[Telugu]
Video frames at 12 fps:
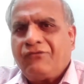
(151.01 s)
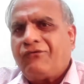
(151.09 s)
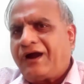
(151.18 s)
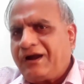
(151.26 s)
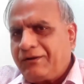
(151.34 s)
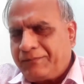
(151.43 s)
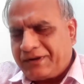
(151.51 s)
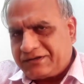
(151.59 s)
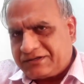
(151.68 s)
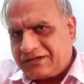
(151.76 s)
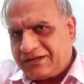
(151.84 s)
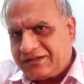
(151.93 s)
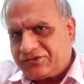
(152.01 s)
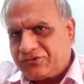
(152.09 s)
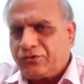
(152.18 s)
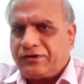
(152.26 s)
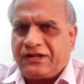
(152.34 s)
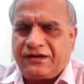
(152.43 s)
వాళ్ళు బట్టలు
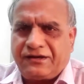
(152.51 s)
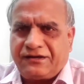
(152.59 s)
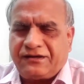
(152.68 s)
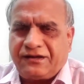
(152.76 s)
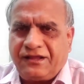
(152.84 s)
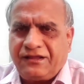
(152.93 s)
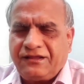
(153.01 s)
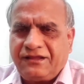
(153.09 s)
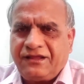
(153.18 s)
వేసుకుంటే ఏంటంటే